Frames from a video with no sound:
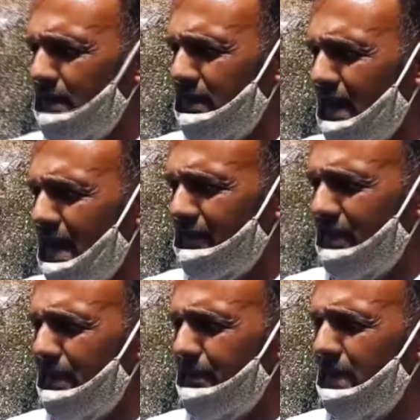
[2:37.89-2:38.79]
उन्हें
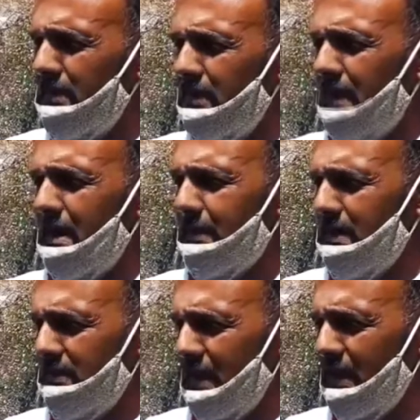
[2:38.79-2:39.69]
फर्स्ट क्लास की
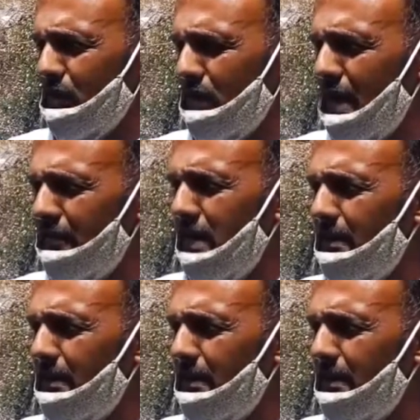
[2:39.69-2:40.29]
बीस हज़ार फीस है